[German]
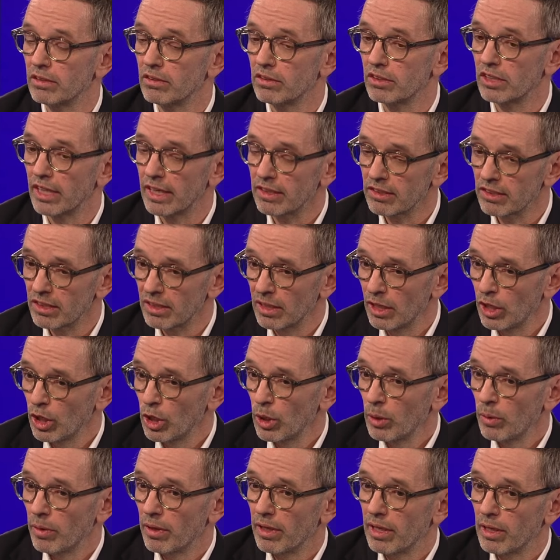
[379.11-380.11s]
Das heißt,
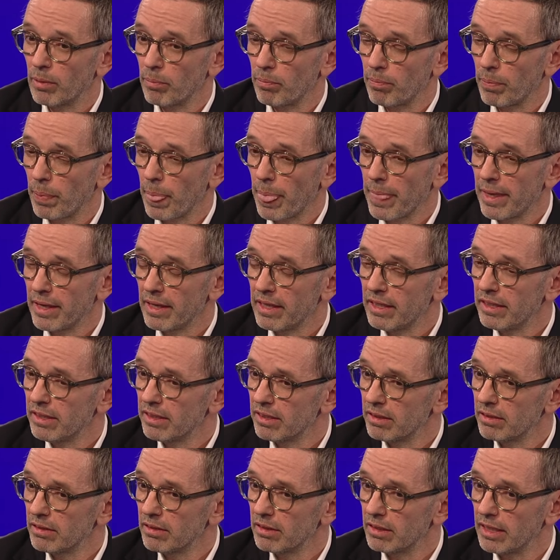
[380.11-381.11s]
ähm,
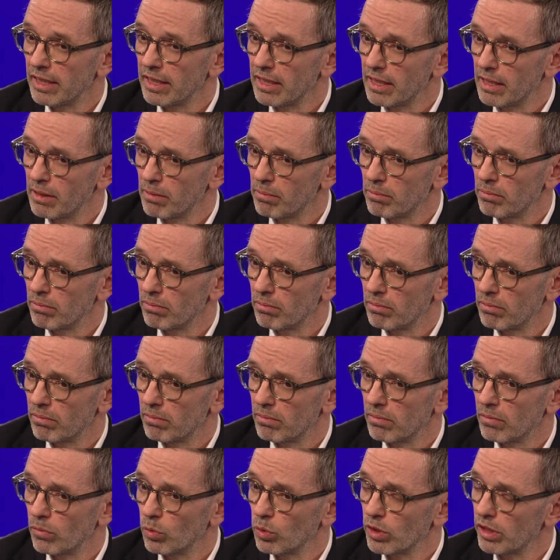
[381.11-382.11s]
ich gehe
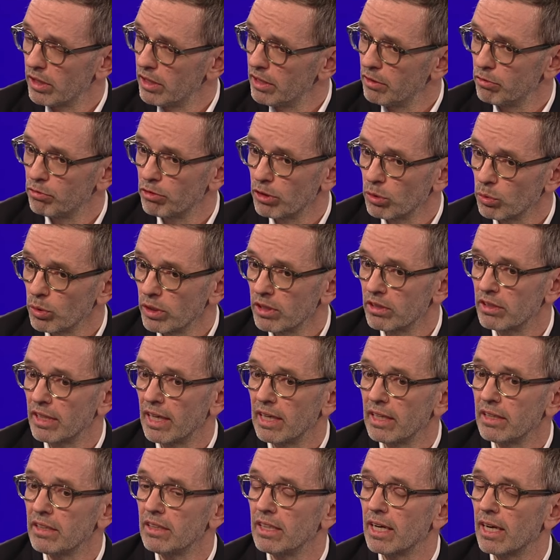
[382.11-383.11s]
oder ich
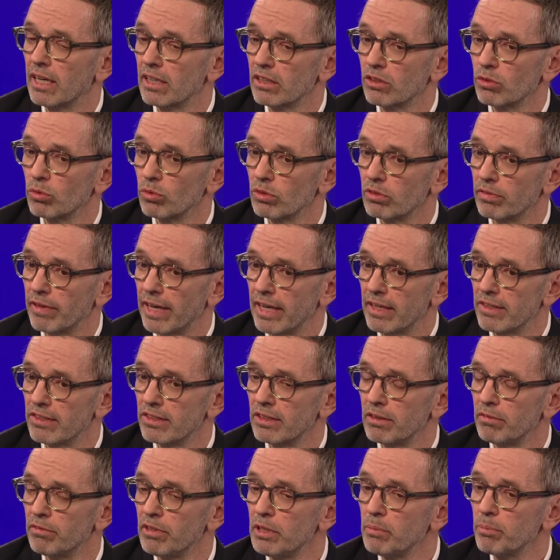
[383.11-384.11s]
verurteile die Art und
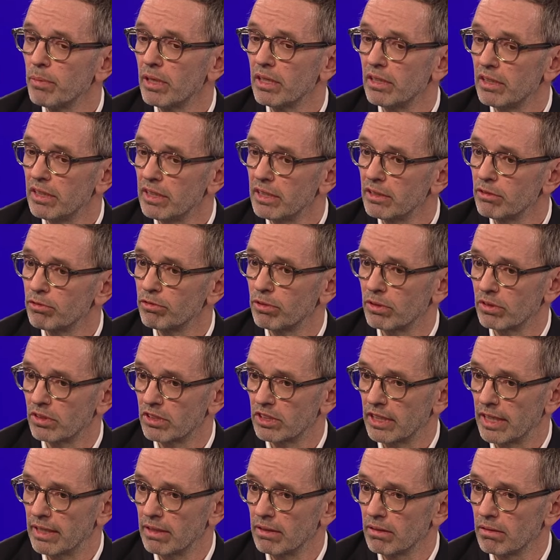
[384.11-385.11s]
Weise, wie man hier von
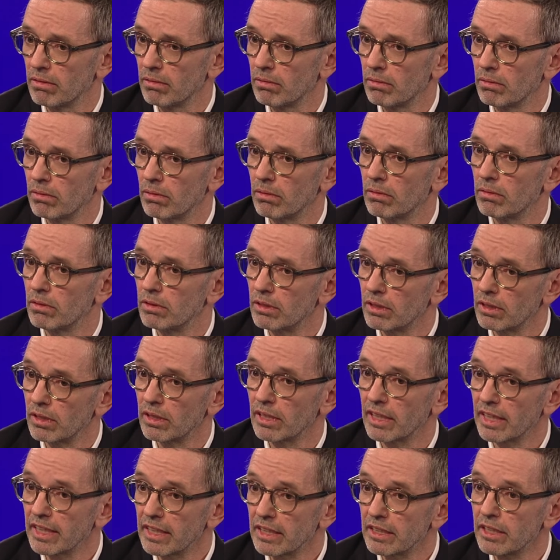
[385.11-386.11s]
Seiten
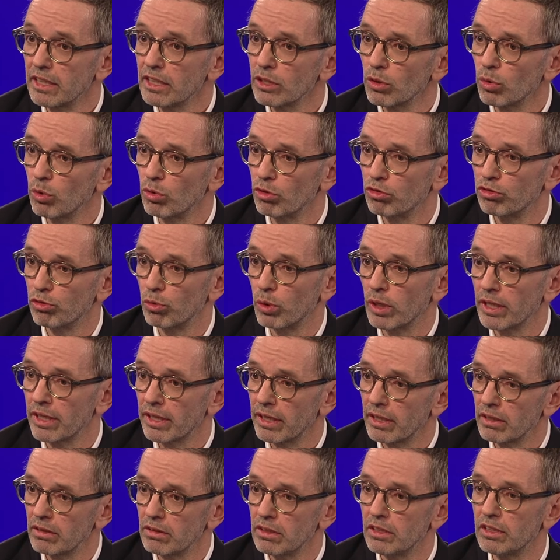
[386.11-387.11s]
der Regierung
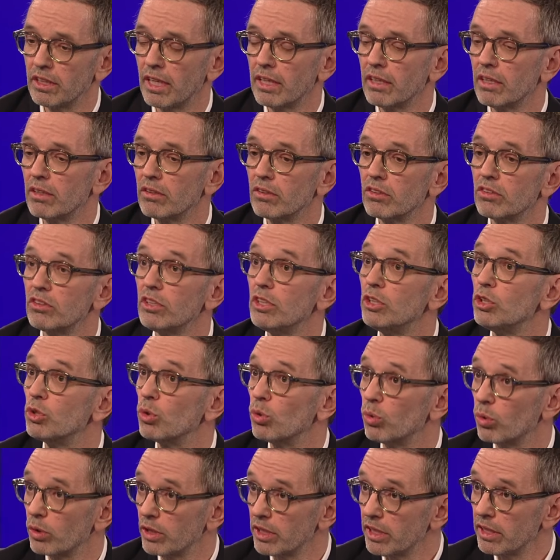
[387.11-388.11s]
vorgeht. Ich nenne das
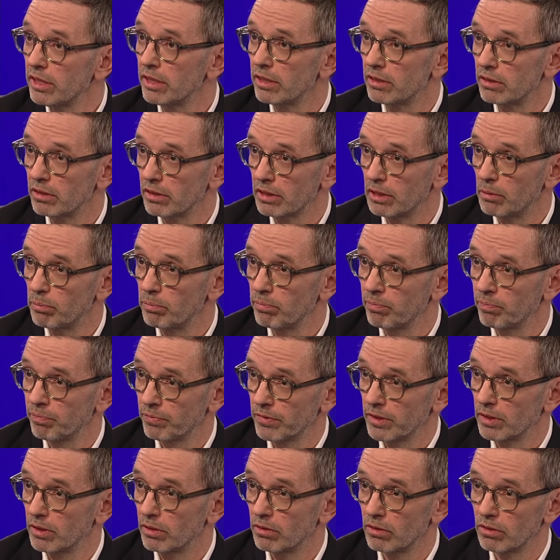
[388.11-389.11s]
ideologiegetrieben.
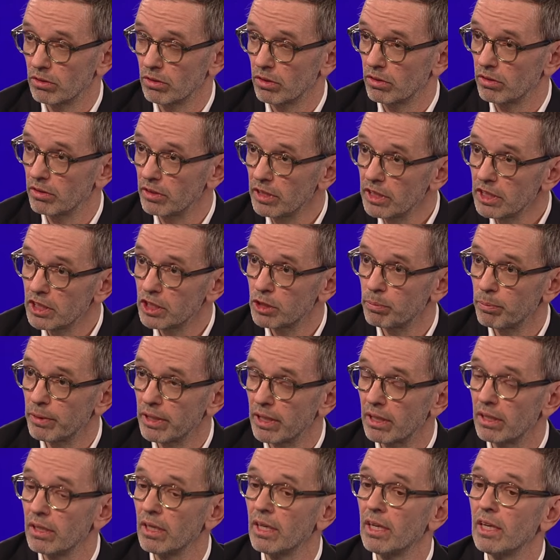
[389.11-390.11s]
Äh, das hat nichts
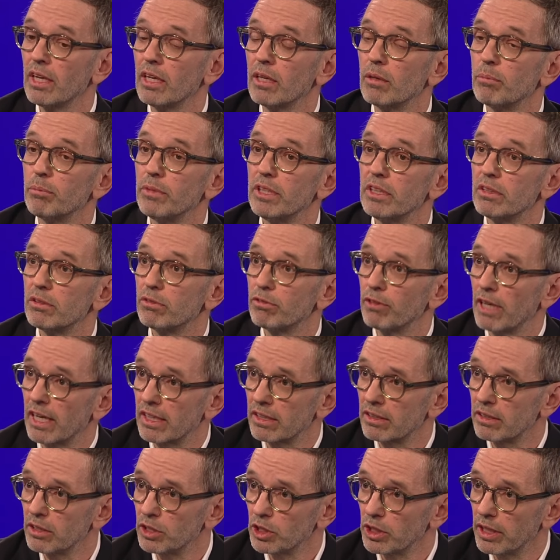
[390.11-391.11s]
mehr mit
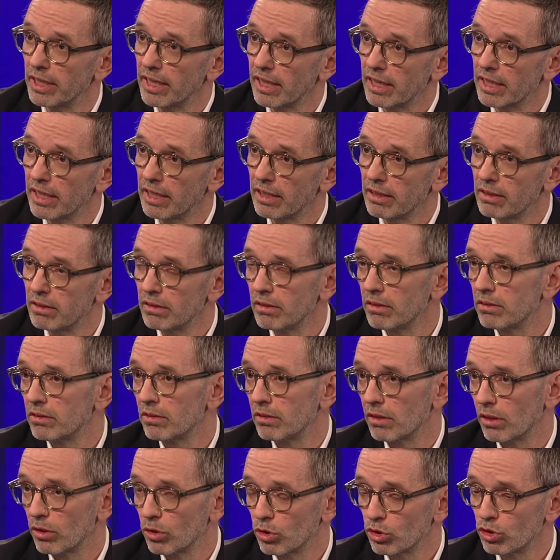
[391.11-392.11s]
faktischen
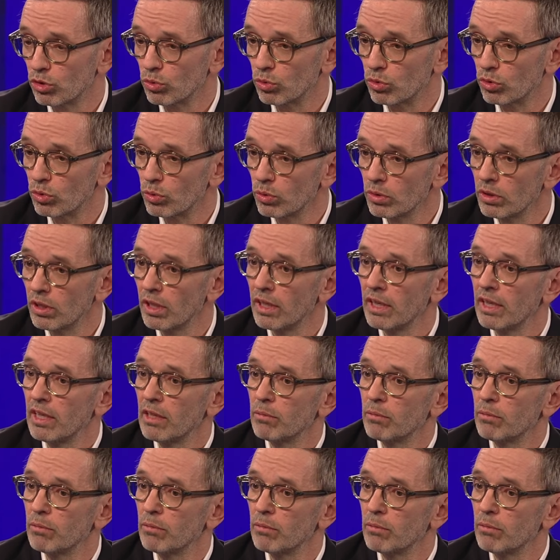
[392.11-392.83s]
Erkenntnissen auch zu tun.